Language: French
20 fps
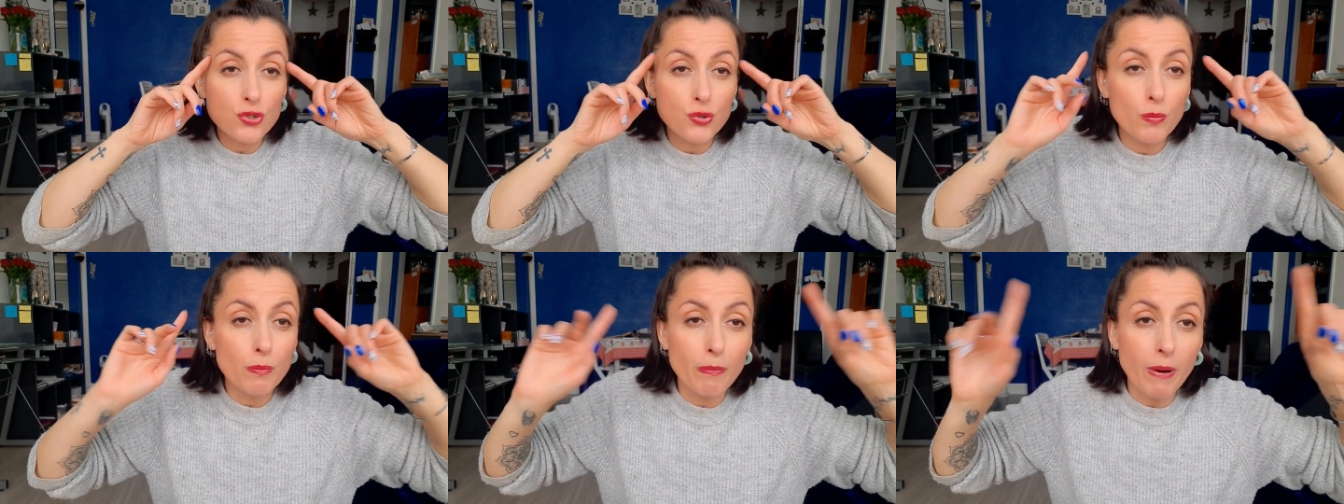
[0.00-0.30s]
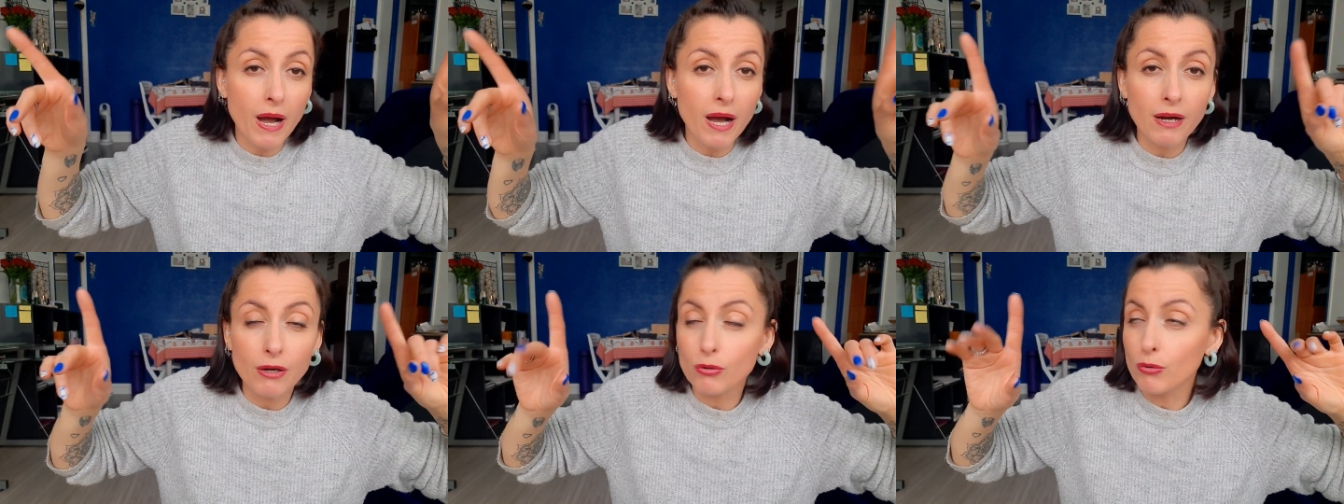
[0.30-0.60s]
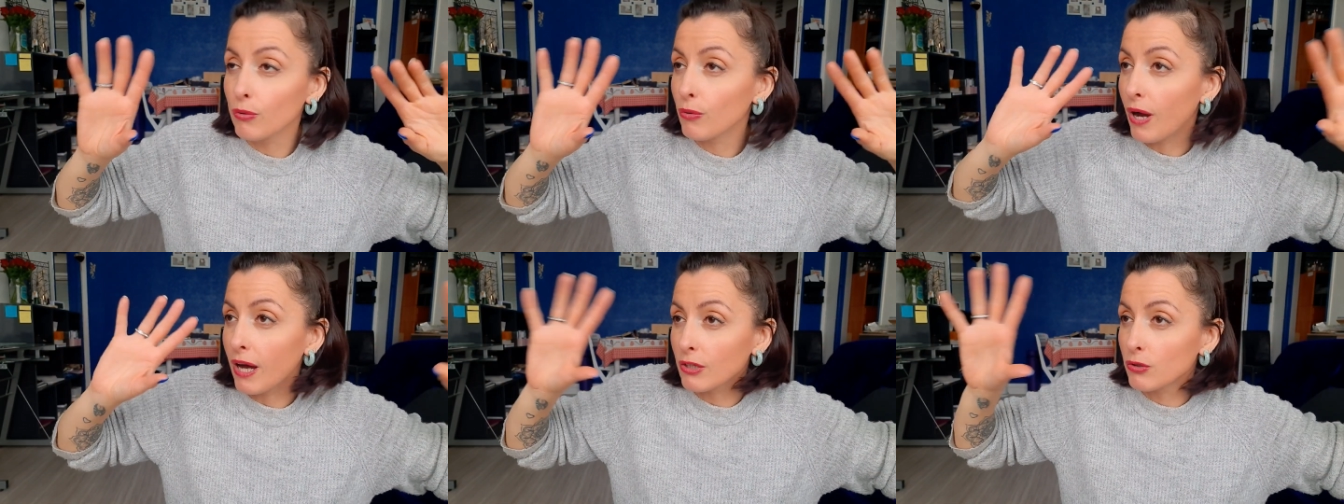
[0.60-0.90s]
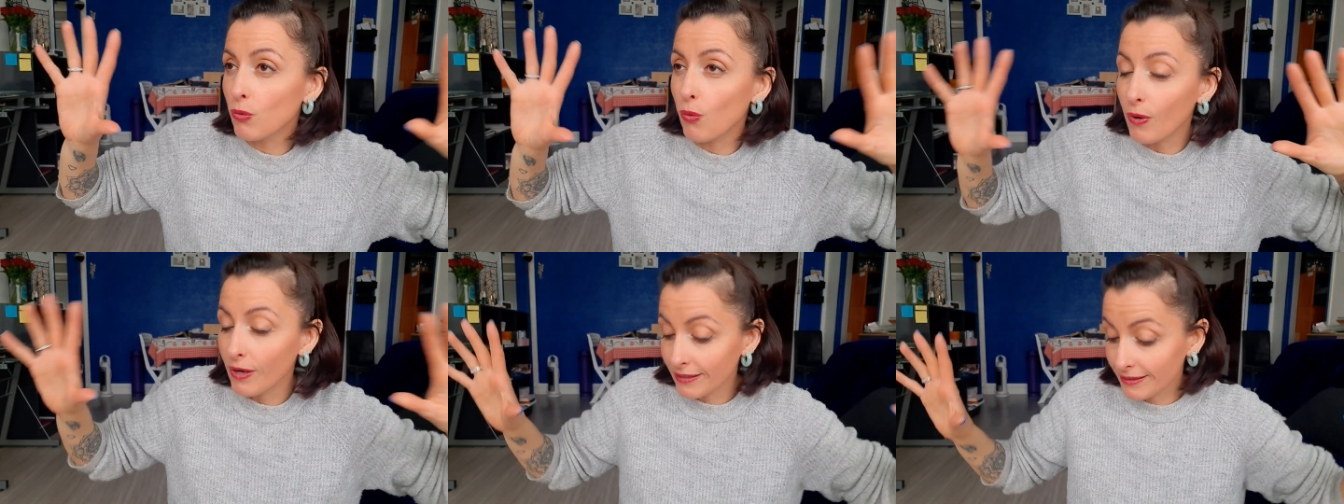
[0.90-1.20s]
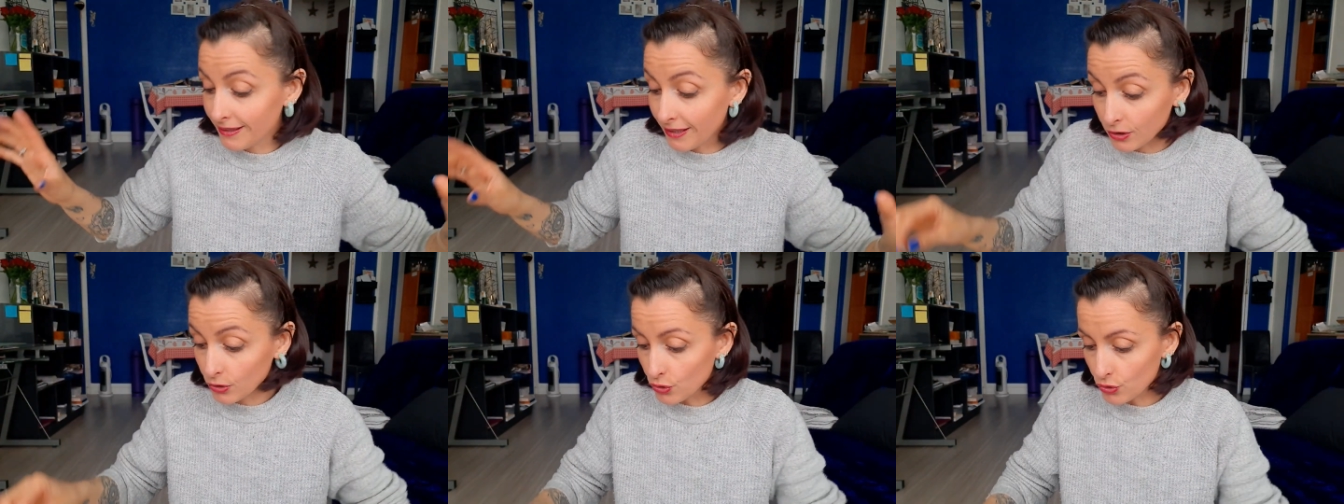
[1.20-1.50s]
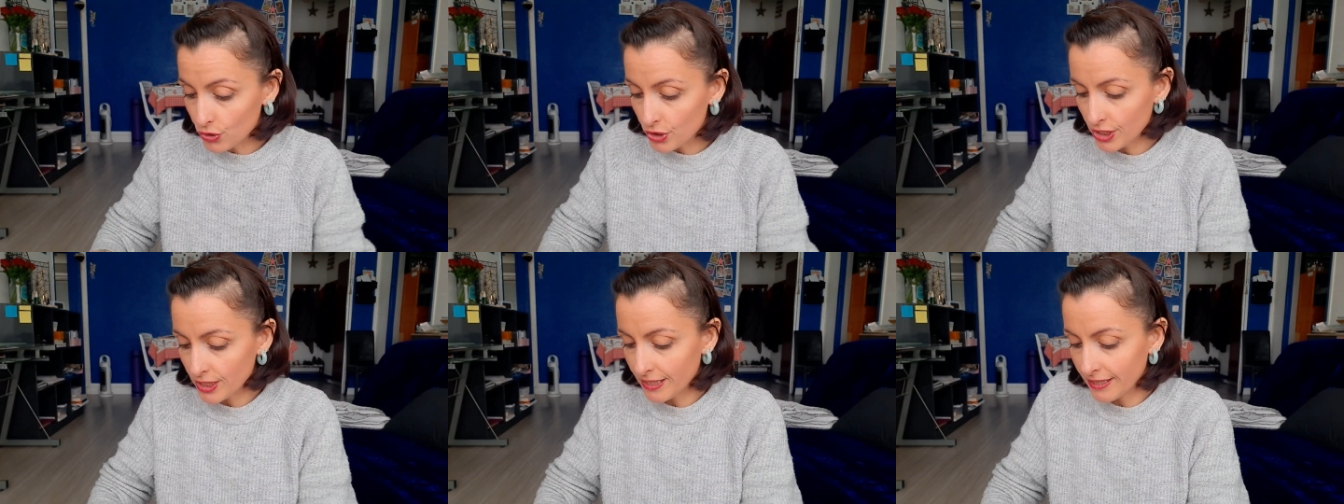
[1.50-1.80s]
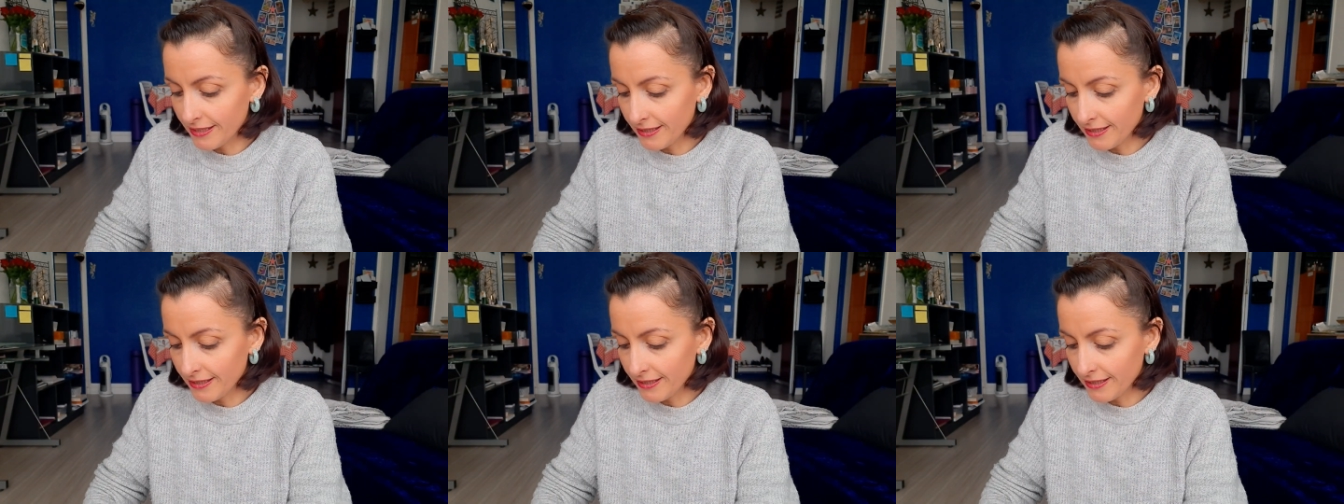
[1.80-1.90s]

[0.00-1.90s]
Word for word: Je pars à droite, à gauche.